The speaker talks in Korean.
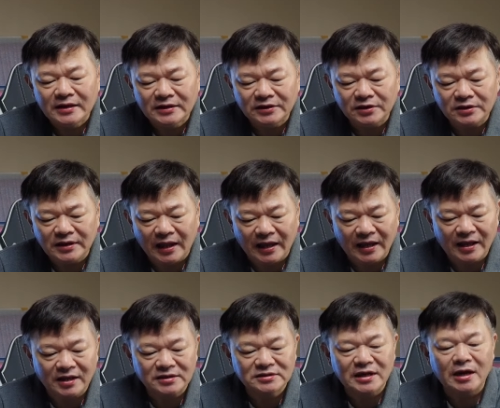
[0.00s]

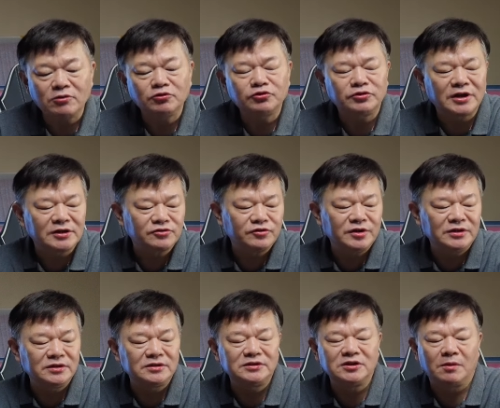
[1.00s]
그런데 세후 투자
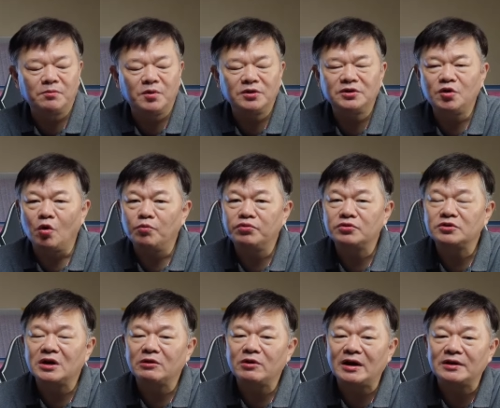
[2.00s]
수익률 연봉률
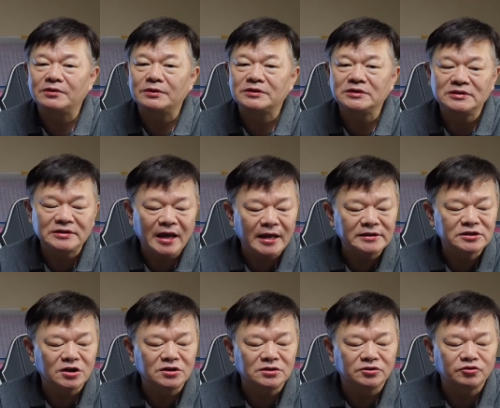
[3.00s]
5%라고 하는 것은
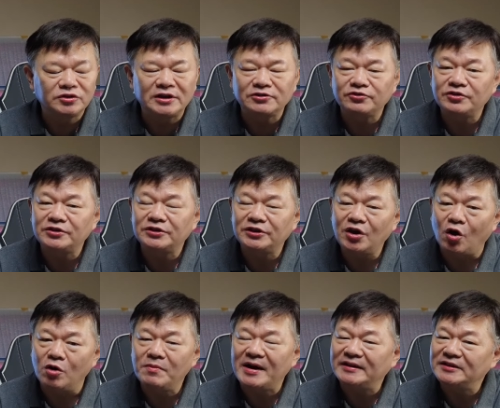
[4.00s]
세전 투자 수익률이
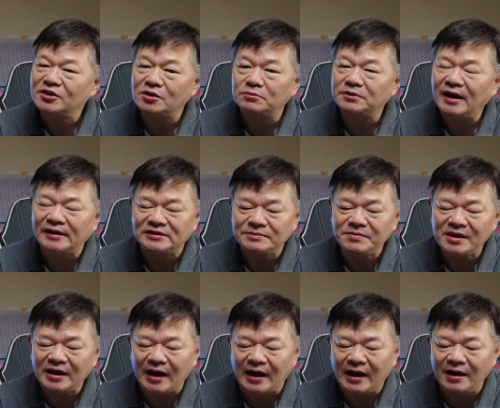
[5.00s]
얼마인지 여러분
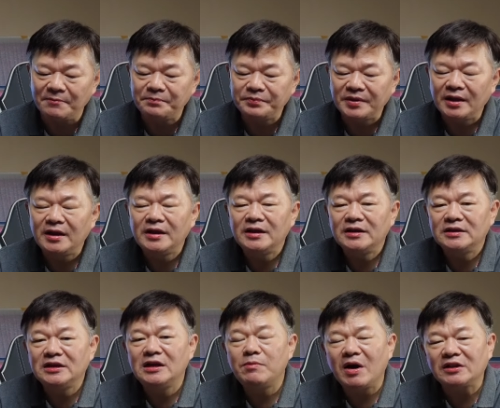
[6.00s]
아십니까?
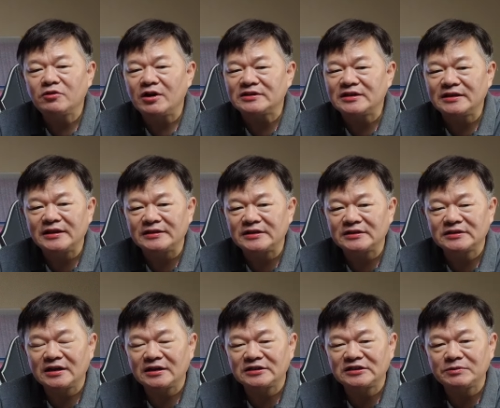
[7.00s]
일반 과세
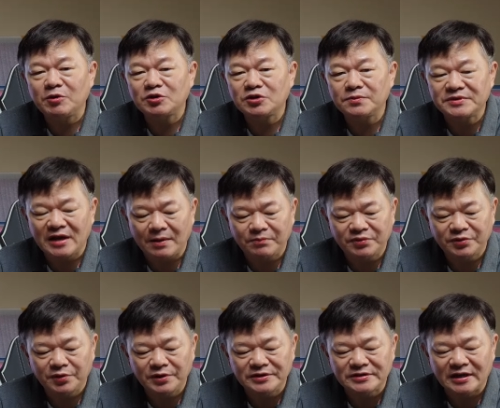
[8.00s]
대상자 가
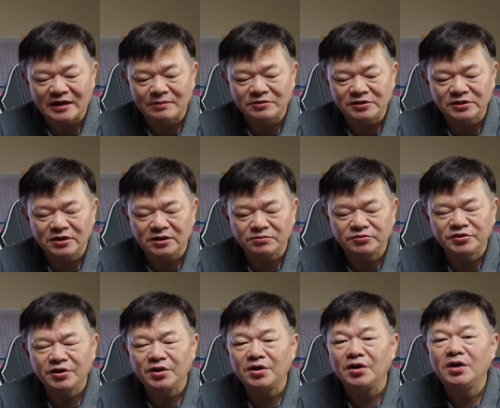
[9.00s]
15.4%인 사람은요
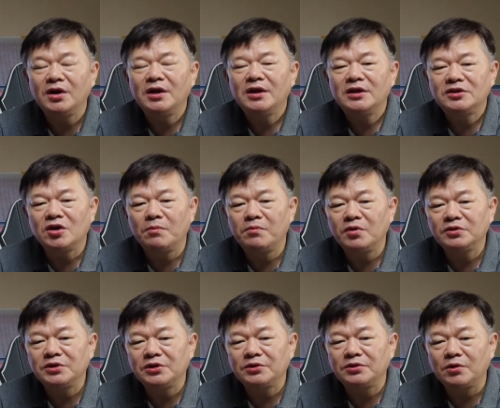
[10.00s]
무려
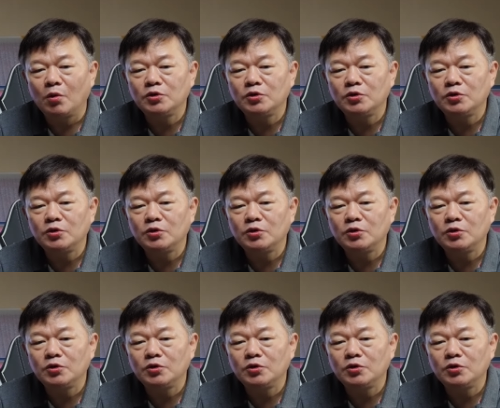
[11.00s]
연봉률로